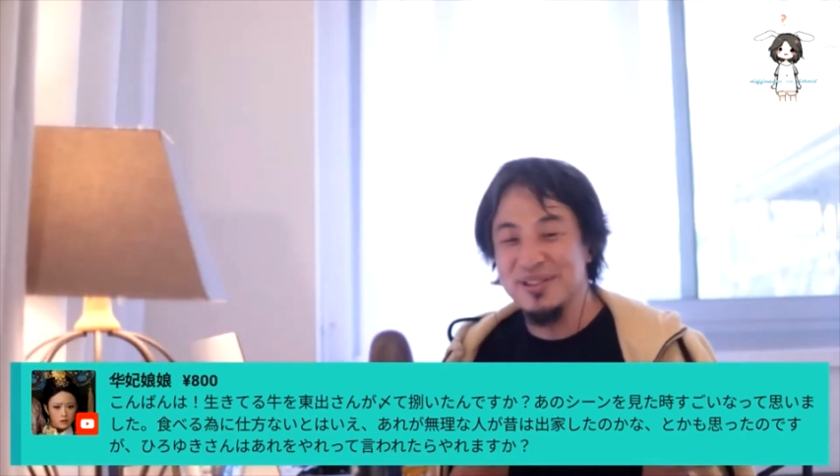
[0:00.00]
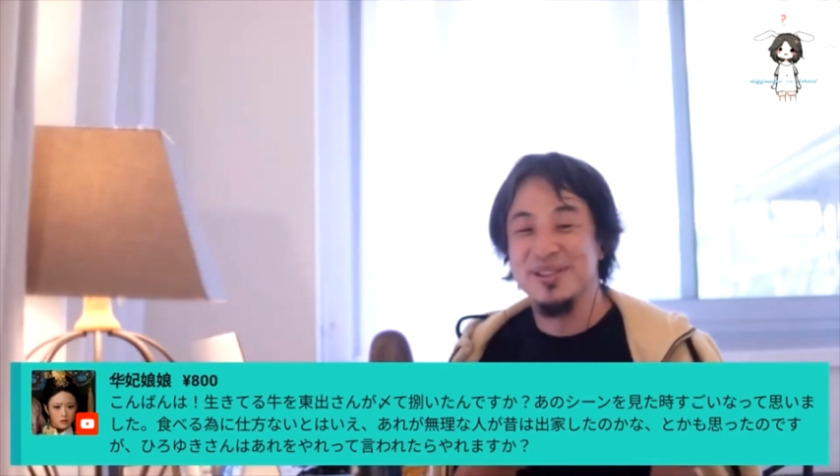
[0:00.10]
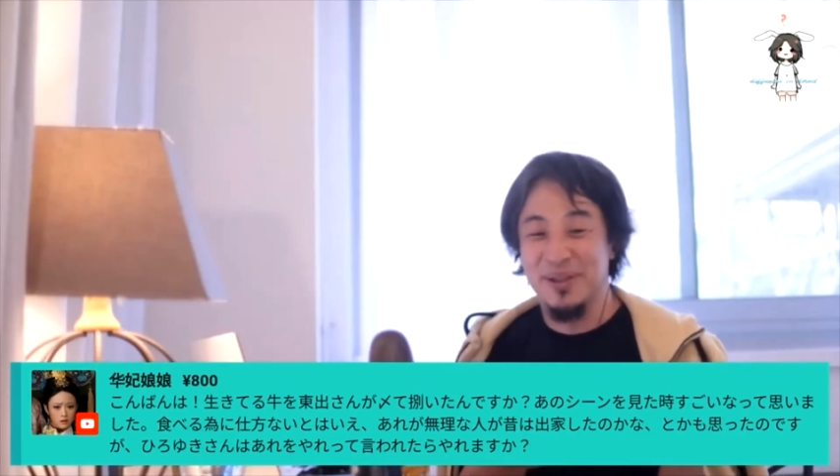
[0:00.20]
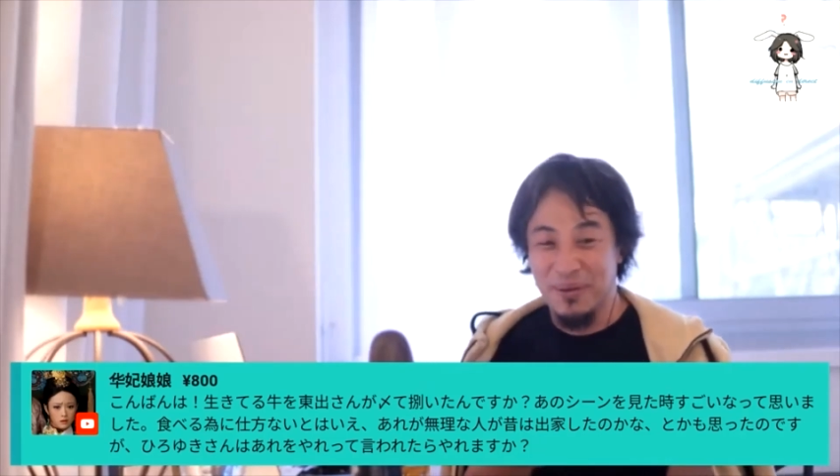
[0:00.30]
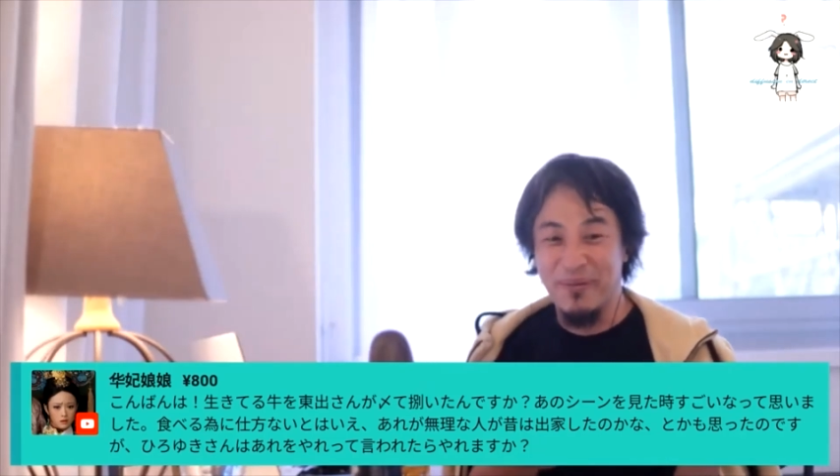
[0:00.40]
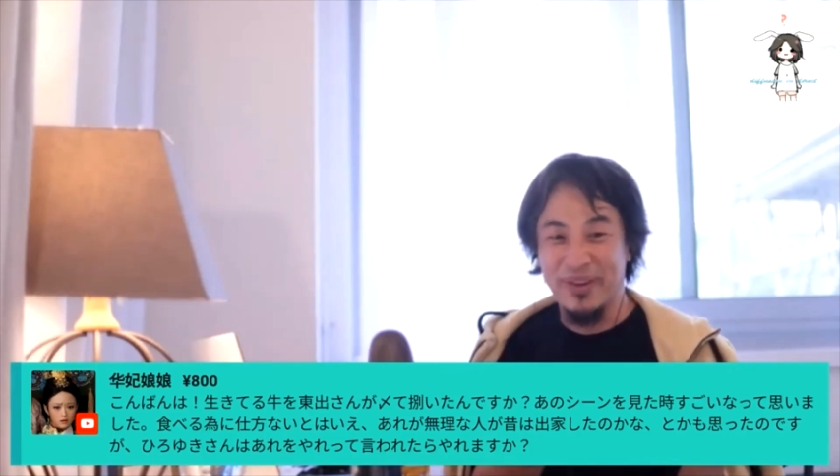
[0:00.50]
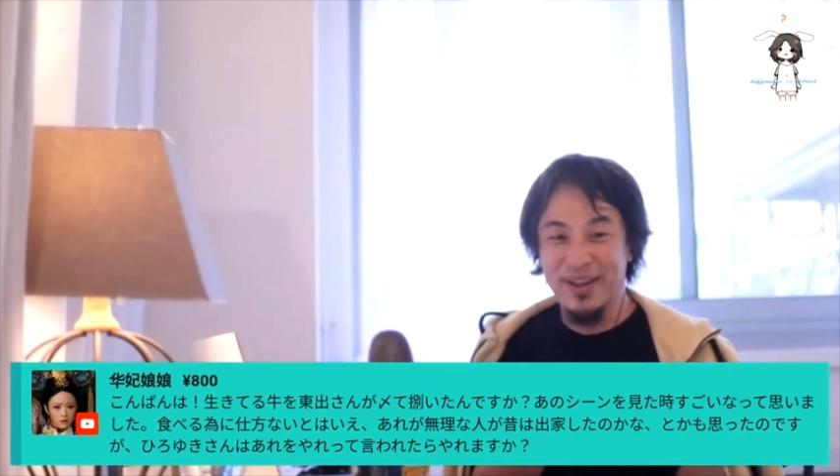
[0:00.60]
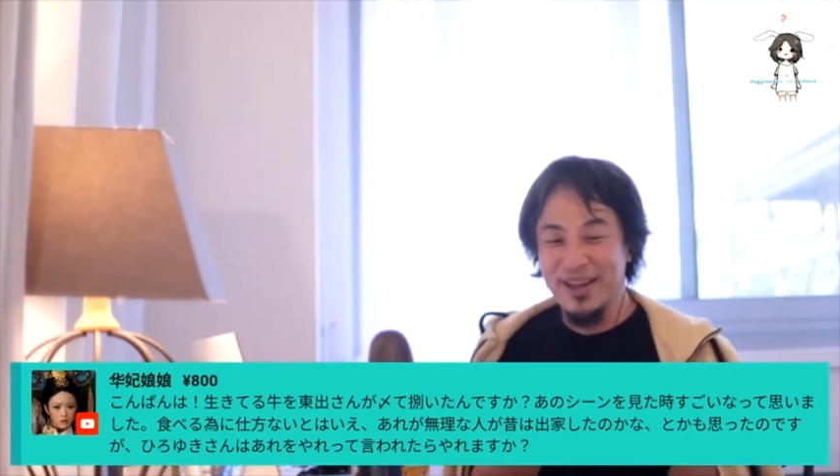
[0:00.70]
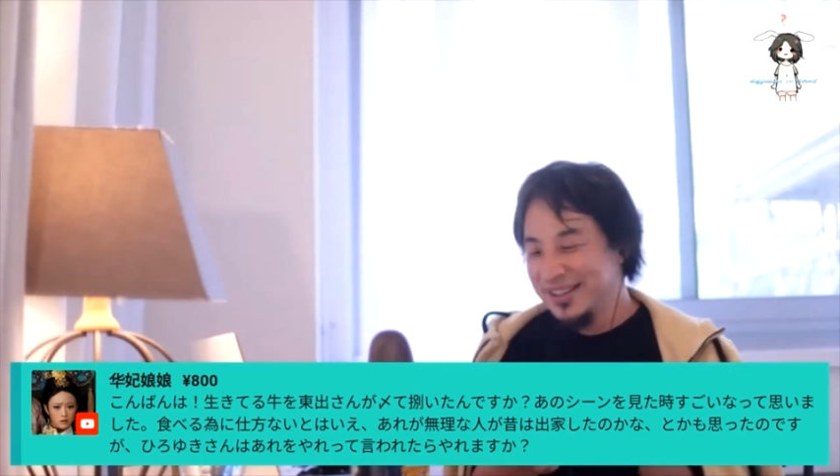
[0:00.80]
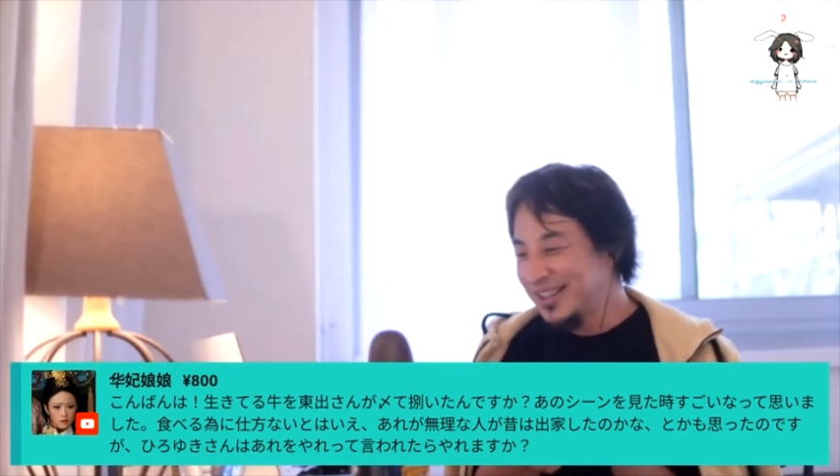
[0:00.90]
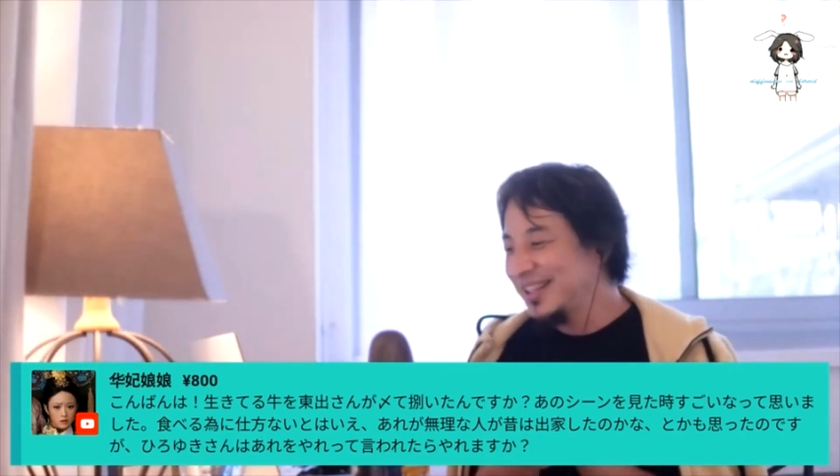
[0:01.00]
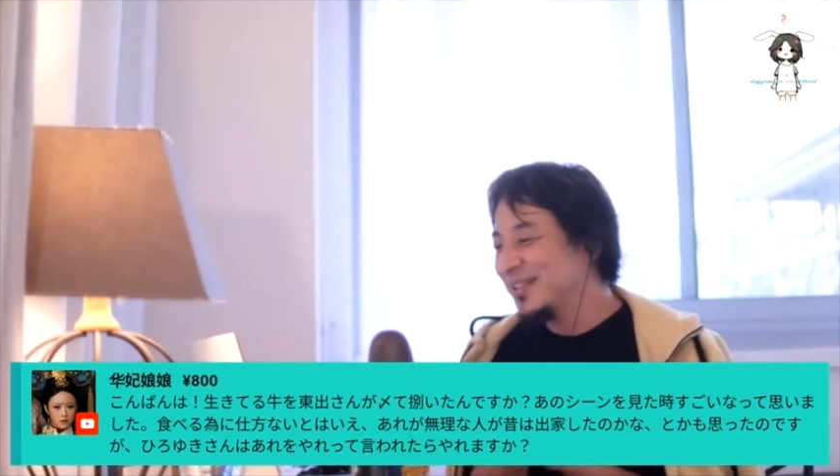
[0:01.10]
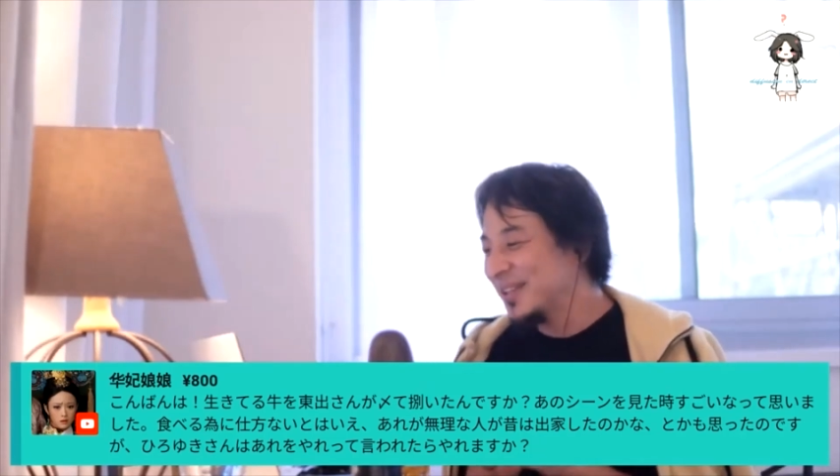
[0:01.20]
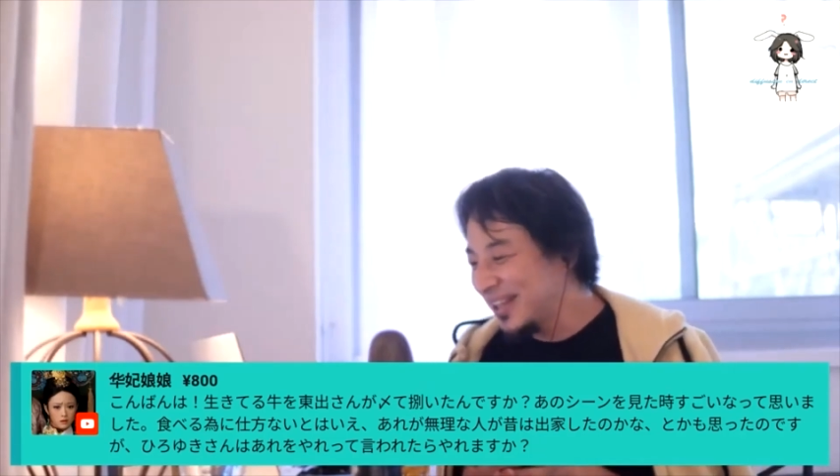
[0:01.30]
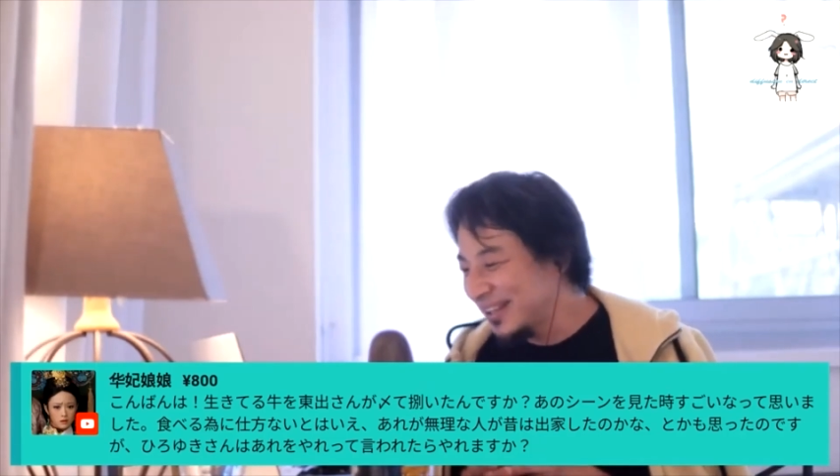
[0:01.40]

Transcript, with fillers: んですよ。っていうので、